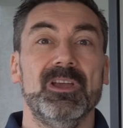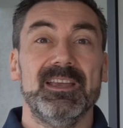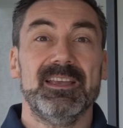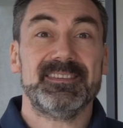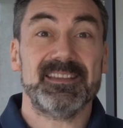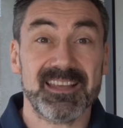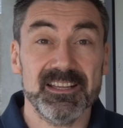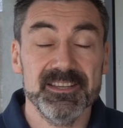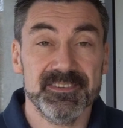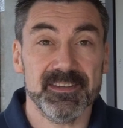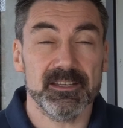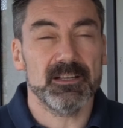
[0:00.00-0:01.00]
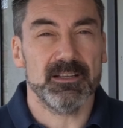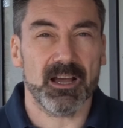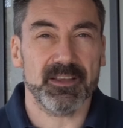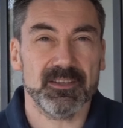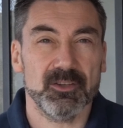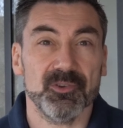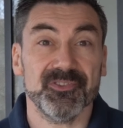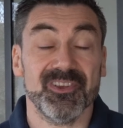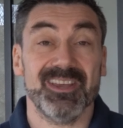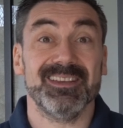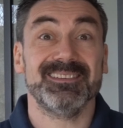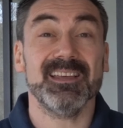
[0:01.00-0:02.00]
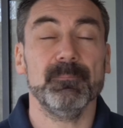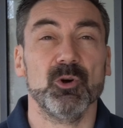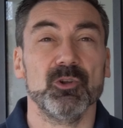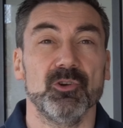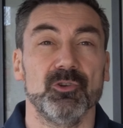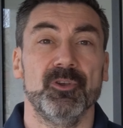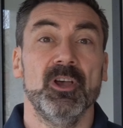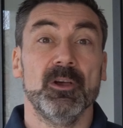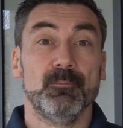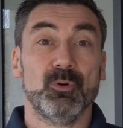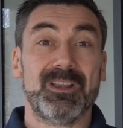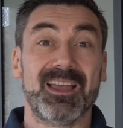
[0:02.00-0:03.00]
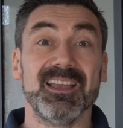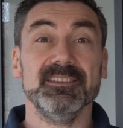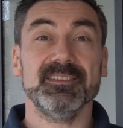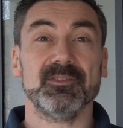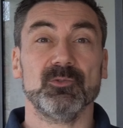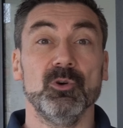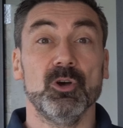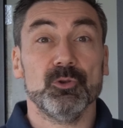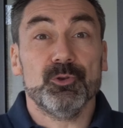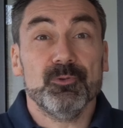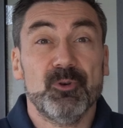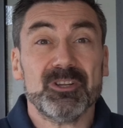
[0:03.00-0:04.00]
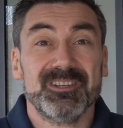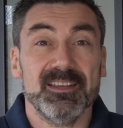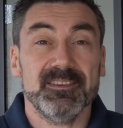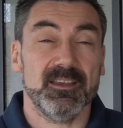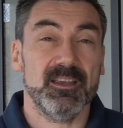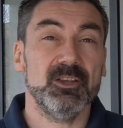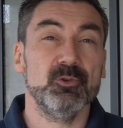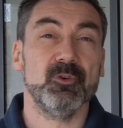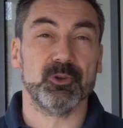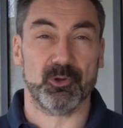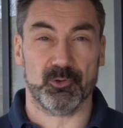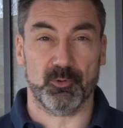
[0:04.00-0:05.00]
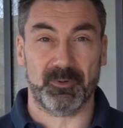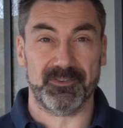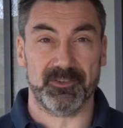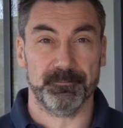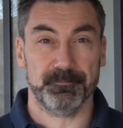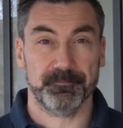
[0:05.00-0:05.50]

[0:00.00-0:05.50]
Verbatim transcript: Et cette qualité, la résilience, est importante pour la réalisation de votre quête et de votre entreprise.